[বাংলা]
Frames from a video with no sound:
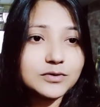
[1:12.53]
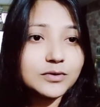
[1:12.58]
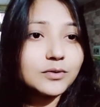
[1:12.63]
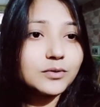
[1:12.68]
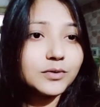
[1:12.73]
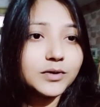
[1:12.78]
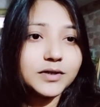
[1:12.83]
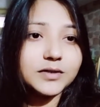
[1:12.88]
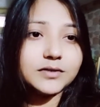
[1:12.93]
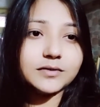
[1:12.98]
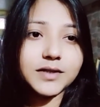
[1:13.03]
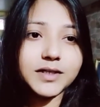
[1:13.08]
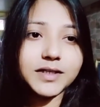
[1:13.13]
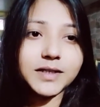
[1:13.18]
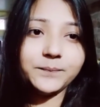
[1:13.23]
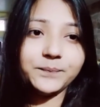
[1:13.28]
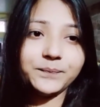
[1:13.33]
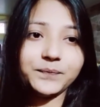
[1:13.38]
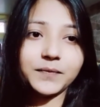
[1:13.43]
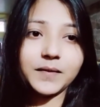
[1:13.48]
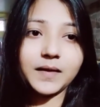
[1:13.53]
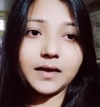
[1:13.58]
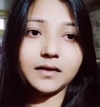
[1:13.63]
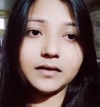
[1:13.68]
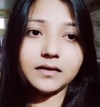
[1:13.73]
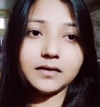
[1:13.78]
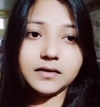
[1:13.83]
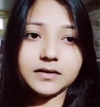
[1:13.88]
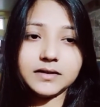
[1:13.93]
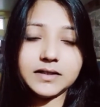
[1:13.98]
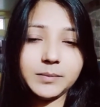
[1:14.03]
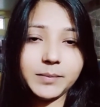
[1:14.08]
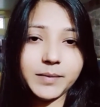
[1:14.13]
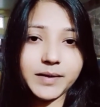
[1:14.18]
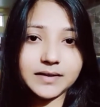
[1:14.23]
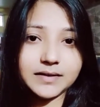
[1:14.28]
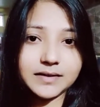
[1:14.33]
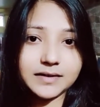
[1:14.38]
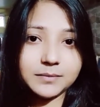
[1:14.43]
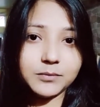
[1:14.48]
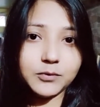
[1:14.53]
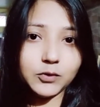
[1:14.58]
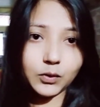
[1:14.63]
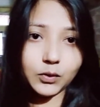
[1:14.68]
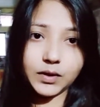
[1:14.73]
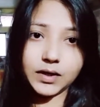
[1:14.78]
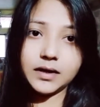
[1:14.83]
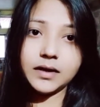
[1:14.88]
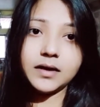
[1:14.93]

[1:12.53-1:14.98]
করে ঠোরে দ্বীপেরটা পুরোটা